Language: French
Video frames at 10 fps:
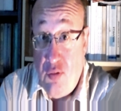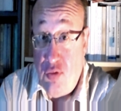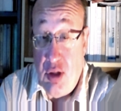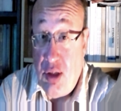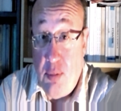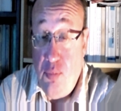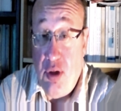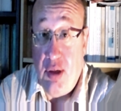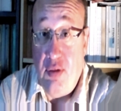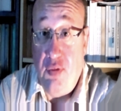parce qu'il faisait très
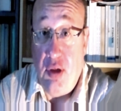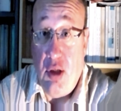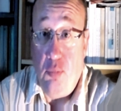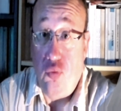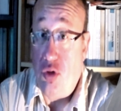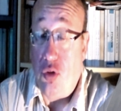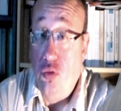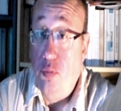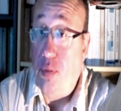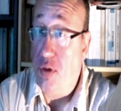peu d'activité, puis
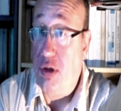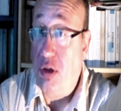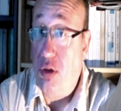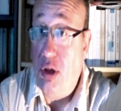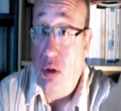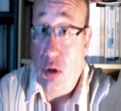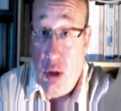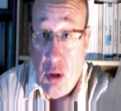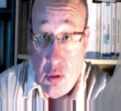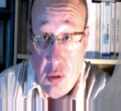sans doute pensait-il
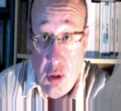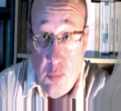qu'il euh,